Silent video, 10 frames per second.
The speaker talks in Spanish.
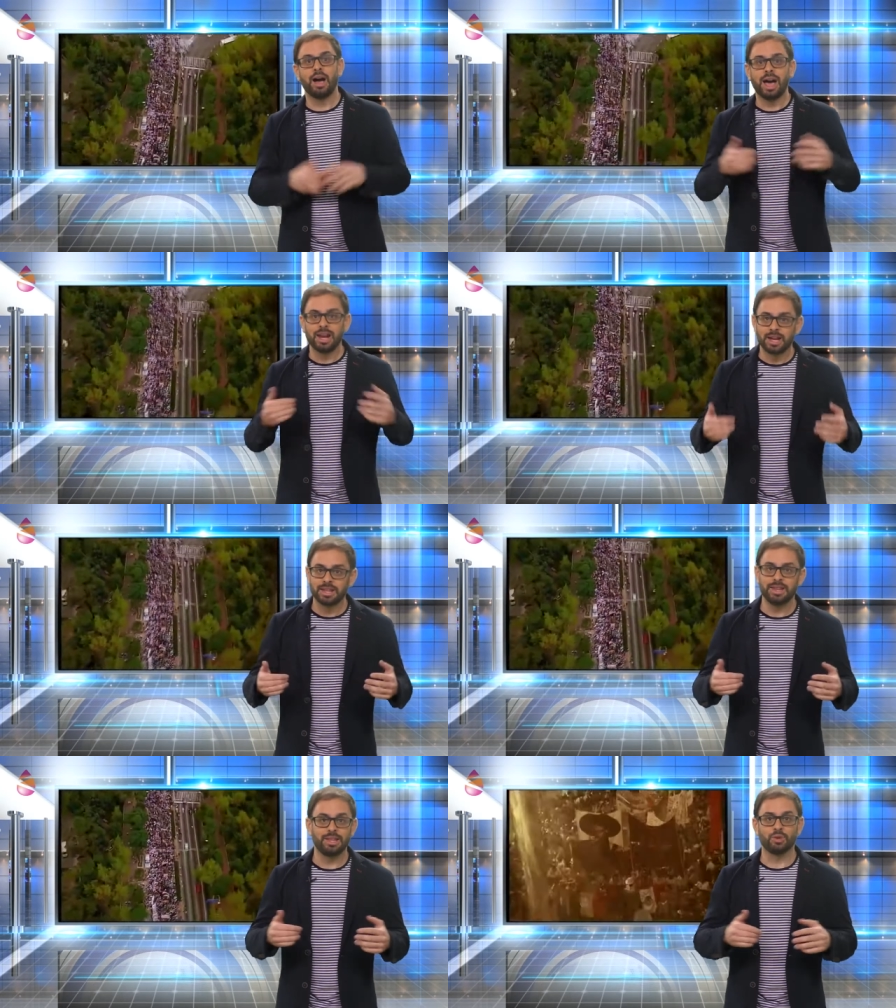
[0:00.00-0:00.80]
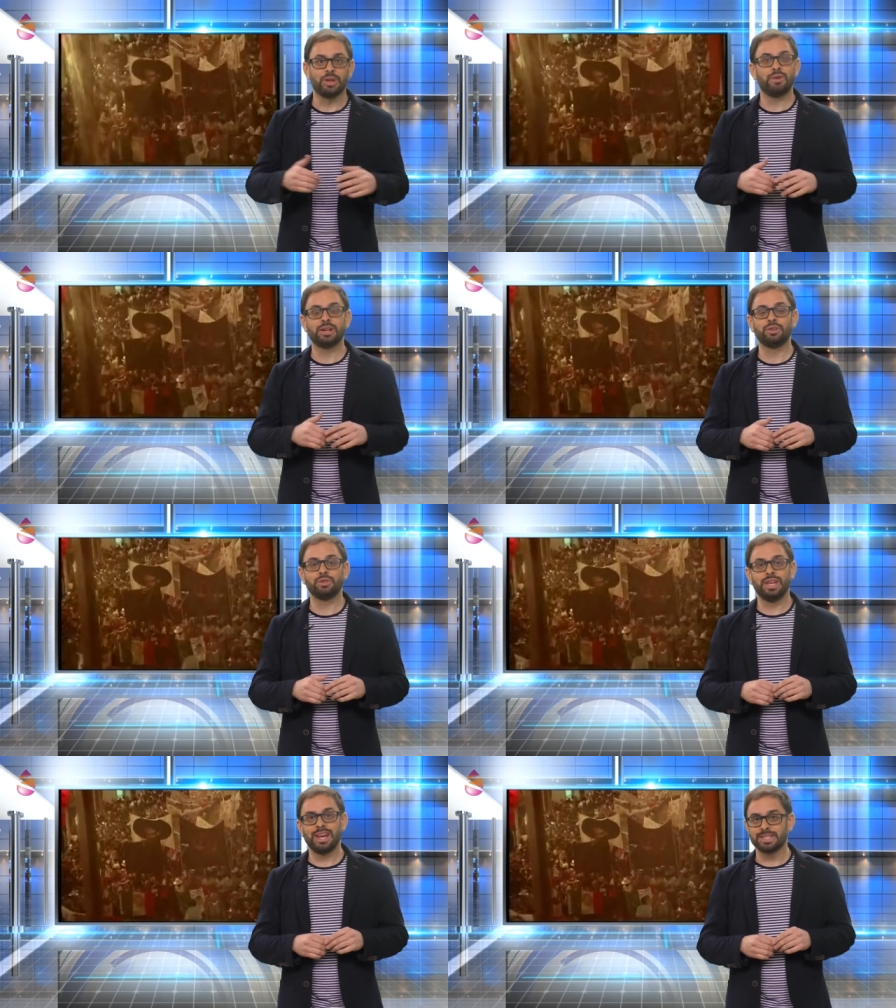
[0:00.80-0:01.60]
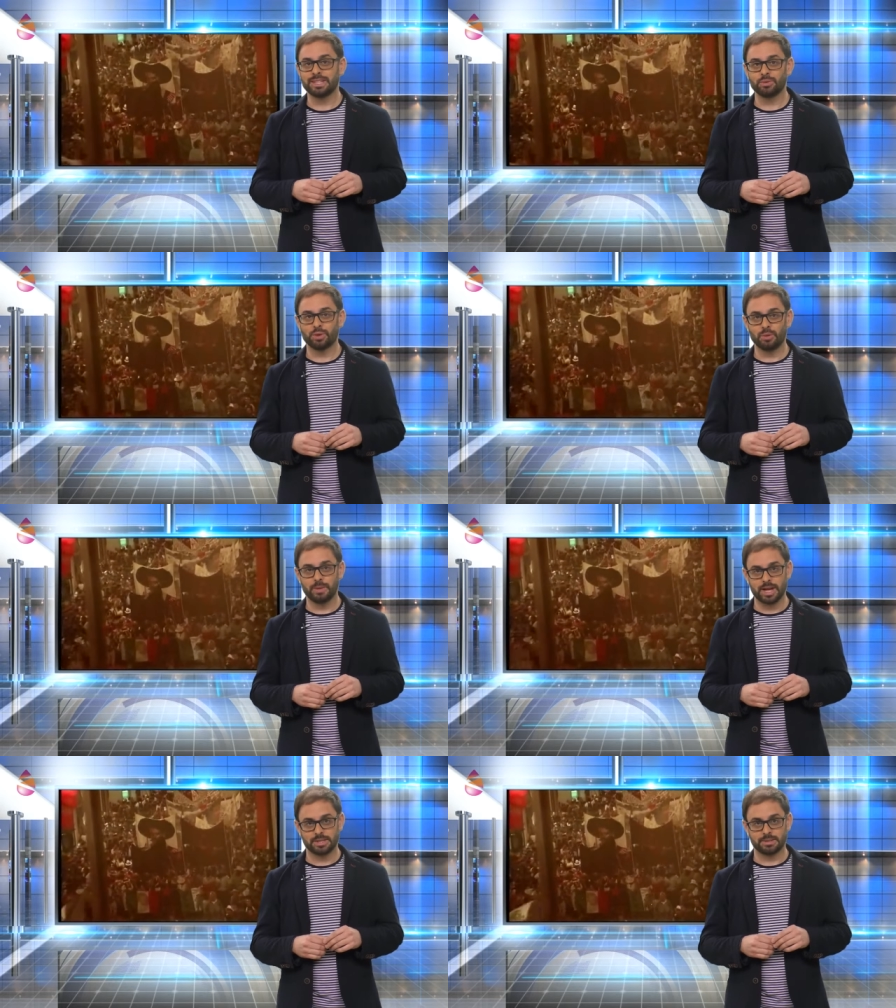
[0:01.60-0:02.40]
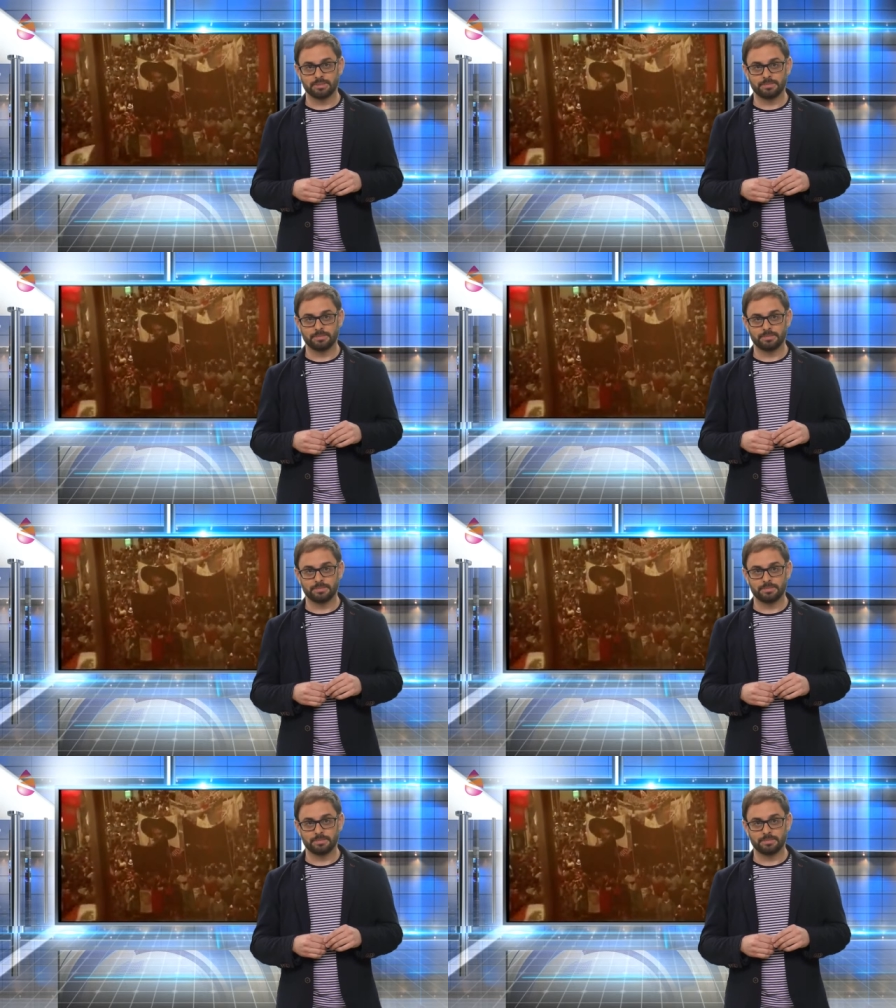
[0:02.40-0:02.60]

al ejercicio de facto de las autonomías.